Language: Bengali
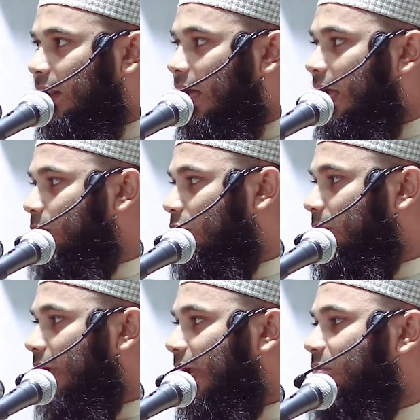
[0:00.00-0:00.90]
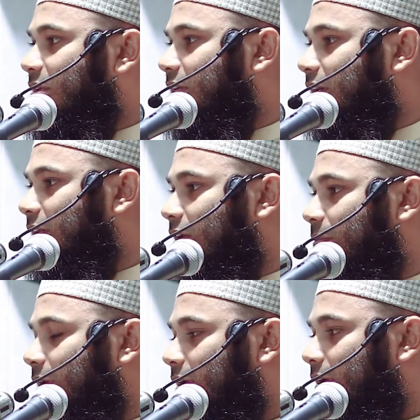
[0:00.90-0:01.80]
না এবং হ্যার মাঝখানে কি
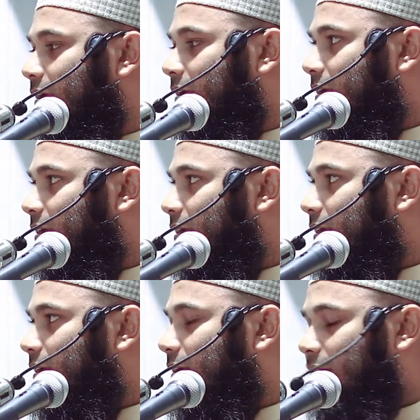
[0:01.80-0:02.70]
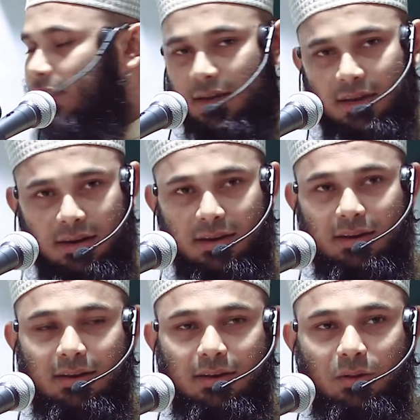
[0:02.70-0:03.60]
হবে এর
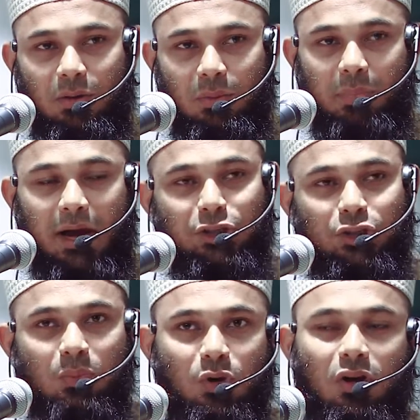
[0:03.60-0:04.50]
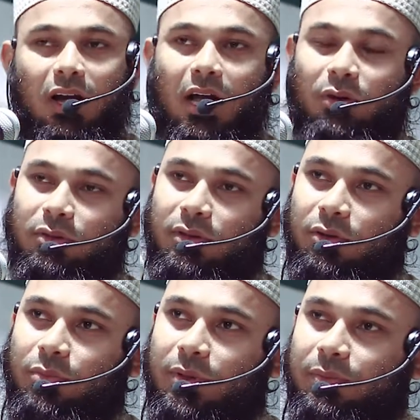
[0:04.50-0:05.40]
ভারসাম্য রক্ষা করতে
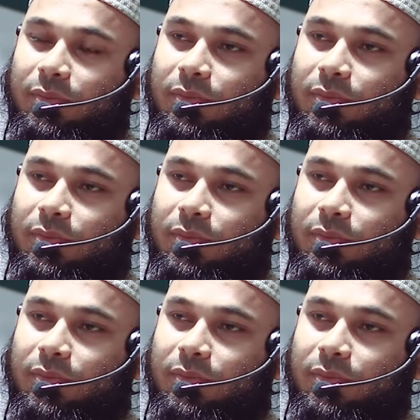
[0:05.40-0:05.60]
হবে